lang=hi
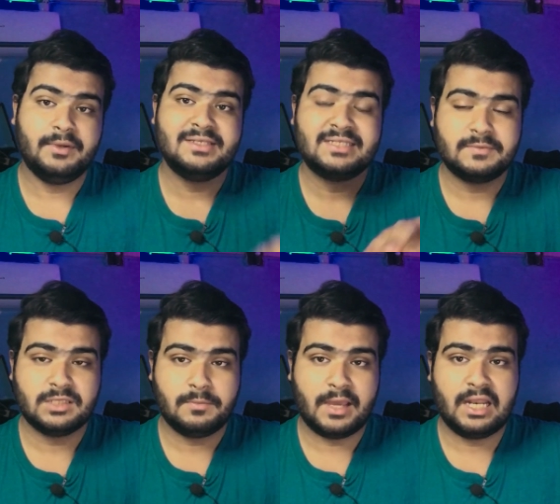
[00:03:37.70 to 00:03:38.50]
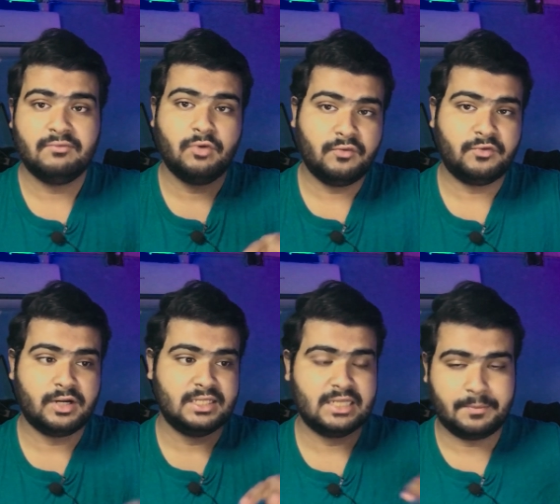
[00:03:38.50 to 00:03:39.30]
आपने सबसे पहले वो
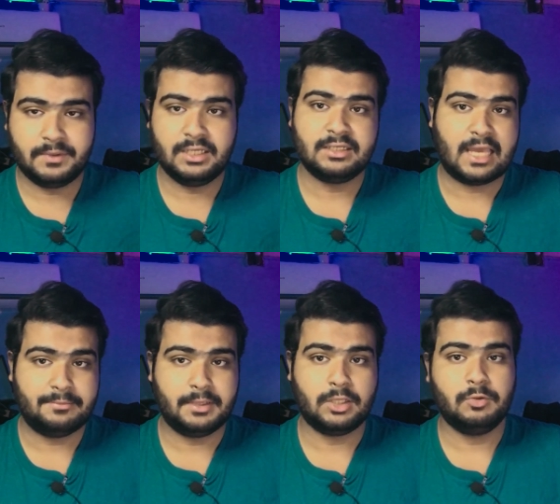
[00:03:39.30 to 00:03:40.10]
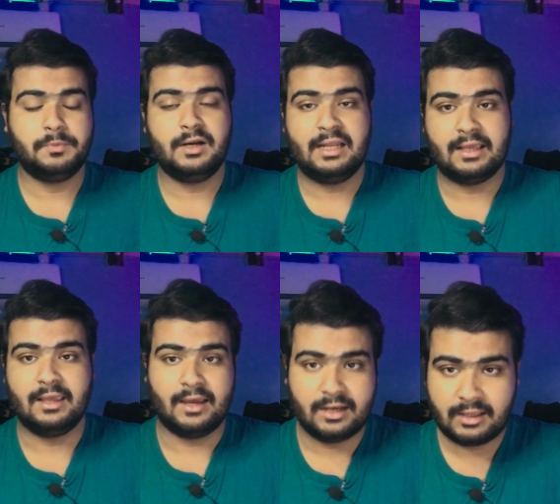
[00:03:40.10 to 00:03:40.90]
फुटेज अपनी टाइम के ऊपर
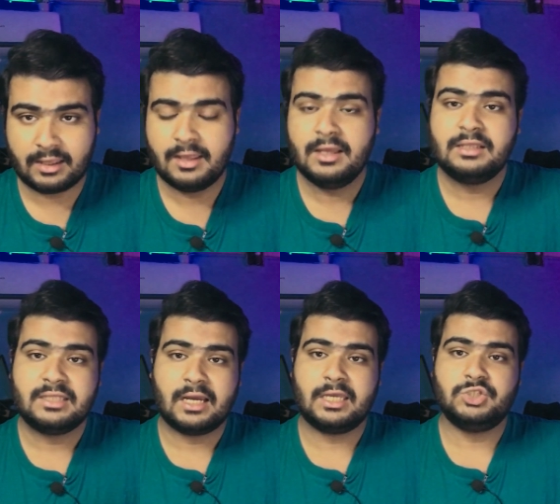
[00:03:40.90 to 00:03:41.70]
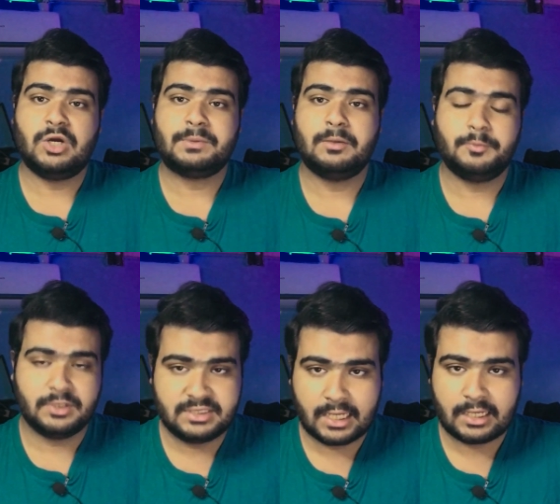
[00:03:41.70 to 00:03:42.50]
लेके आनी है ताकि जो आपका
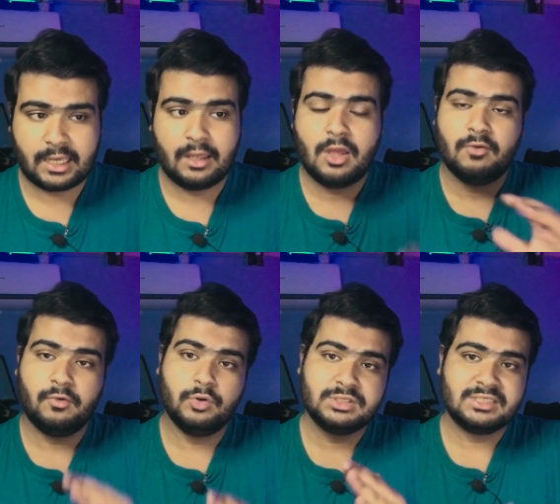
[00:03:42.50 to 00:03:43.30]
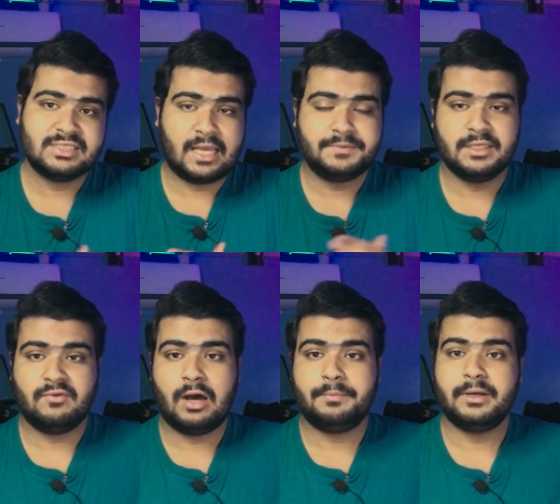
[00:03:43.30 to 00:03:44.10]
प्रोजेक्ट है वो उस हिसाब से
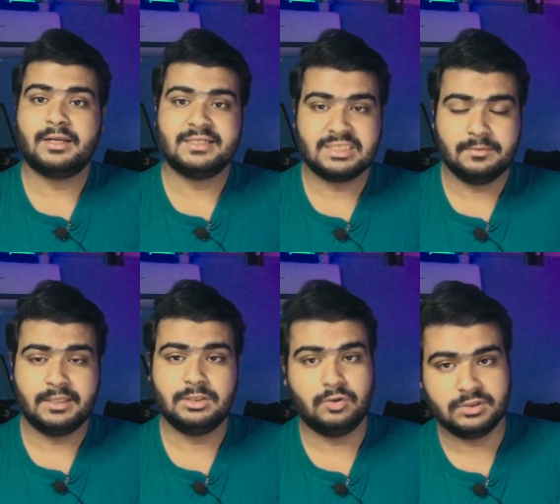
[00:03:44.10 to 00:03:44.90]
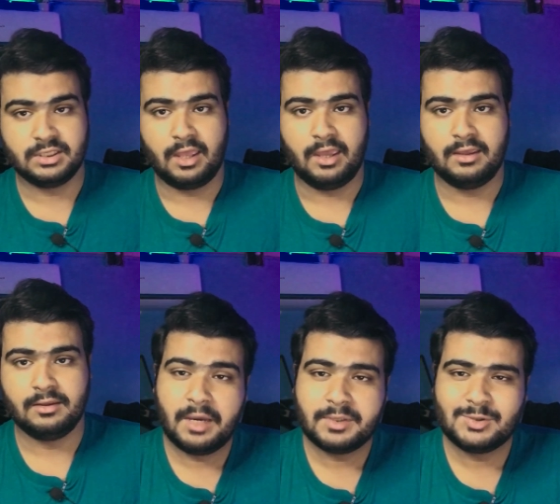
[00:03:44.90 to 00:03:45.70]
वहाँ पर कस्टमाइज हो सके अब